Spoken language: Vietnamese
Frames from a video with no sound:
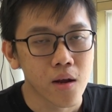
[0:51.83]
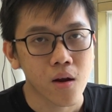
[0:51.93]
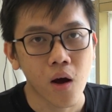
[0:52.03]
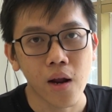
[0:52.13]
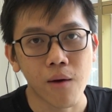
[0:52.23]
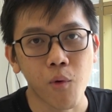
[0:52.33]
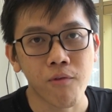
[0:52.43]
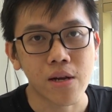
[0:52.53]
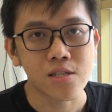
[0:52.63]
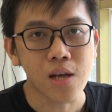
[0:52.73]
còn ở một
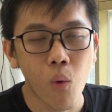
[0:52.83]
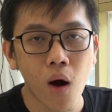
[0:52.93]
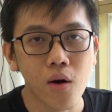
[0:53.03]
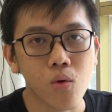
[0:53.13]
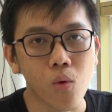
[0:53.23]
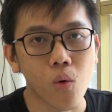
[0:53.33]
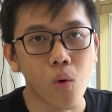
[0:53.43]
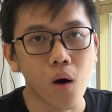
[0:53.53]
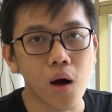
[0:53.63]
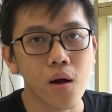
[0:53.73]
phần sâu hơn
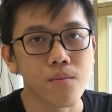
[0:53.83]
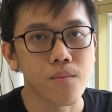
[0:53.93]
của